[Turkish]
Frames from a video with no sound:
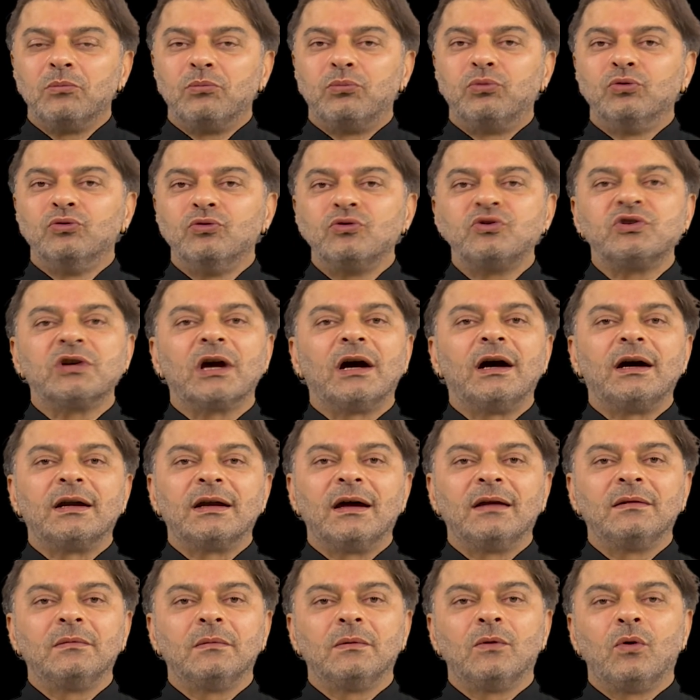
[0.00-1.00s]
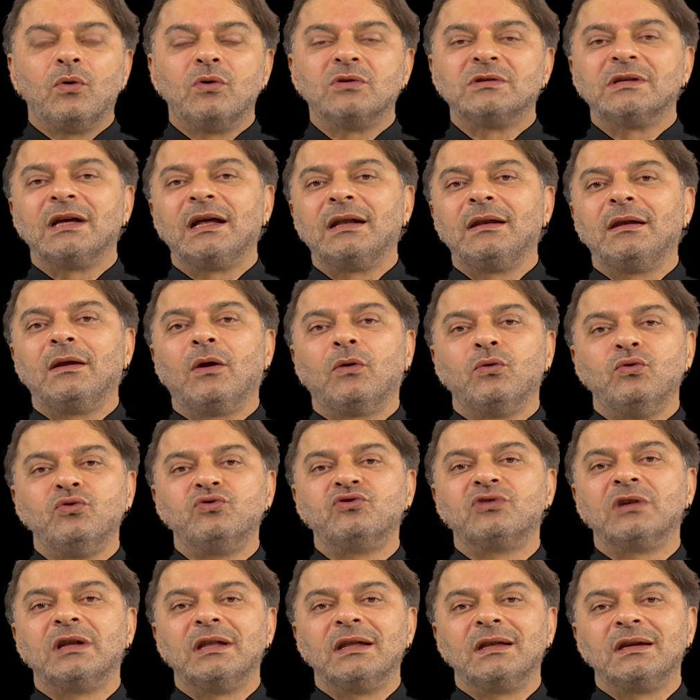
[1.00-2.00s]
bunu çağıran özel
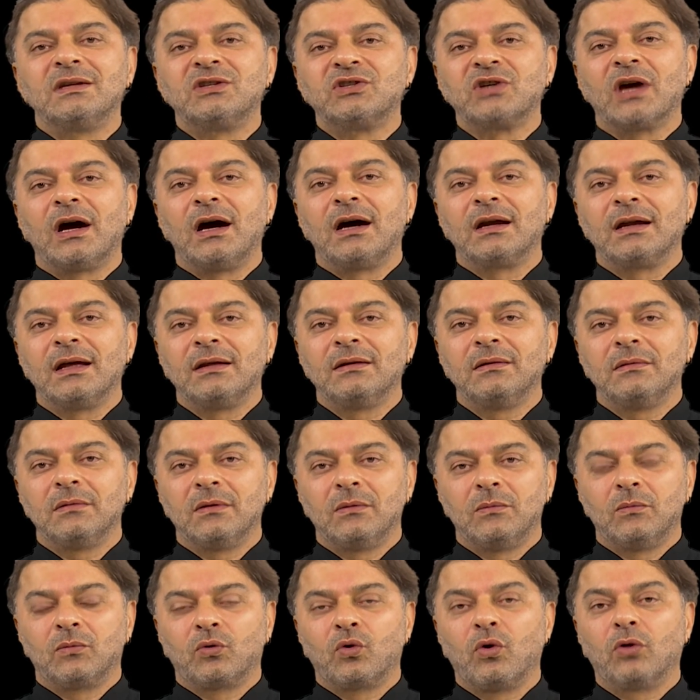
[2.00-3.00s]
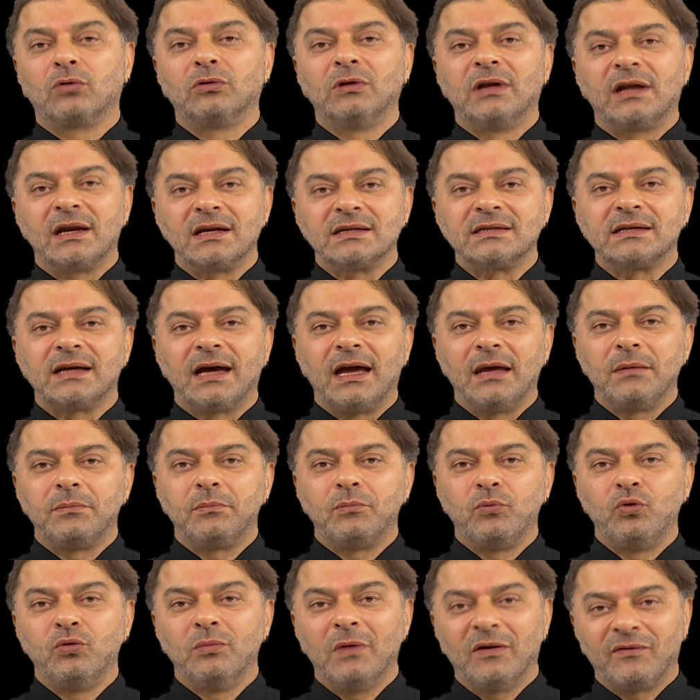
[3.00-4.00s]
hücreleri çağıran kodlara
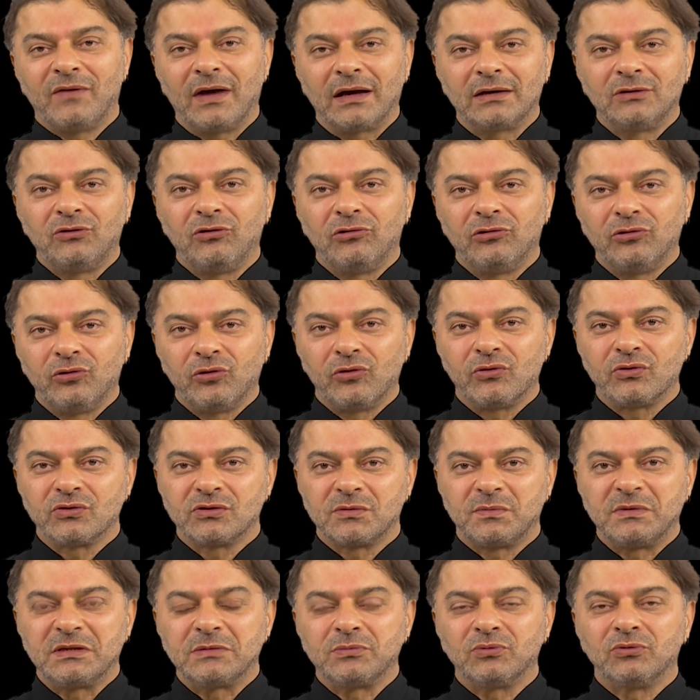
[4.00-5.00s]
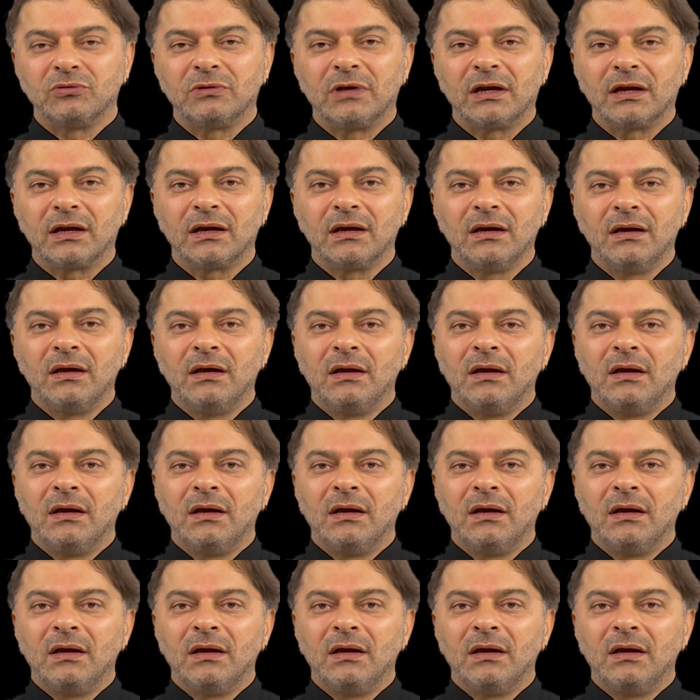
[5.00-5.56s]
sahip. Büyüme faktörü diyoruz biz bunlara.